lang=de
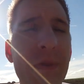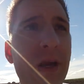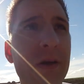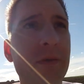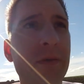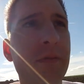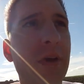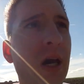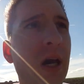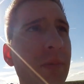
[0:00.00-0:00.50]

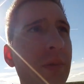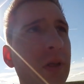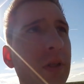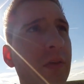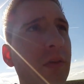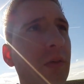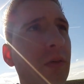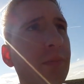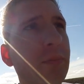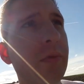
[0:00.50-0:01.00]
also wir haben
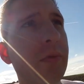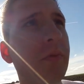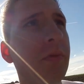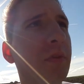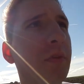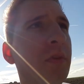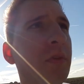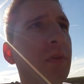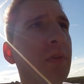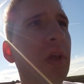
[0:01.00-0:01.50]
jetzt noch ein
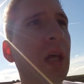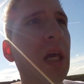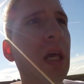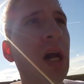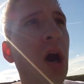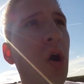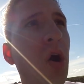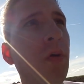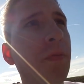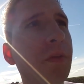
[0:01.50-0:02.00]
bisschen
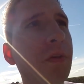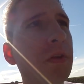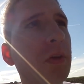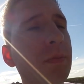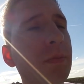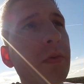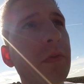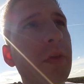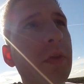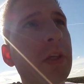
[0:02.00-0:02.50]

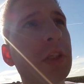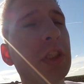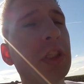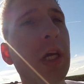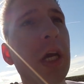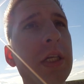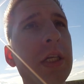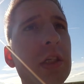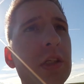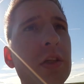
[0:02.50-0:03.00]
aufgenommen, zurzeit
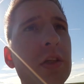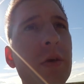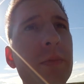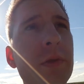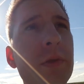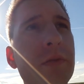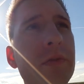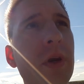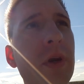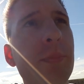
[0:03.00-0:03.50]
schneide ich,
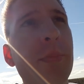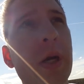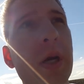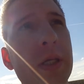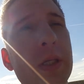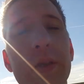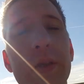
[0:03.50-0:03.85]
kommen jetzt wieder ein paar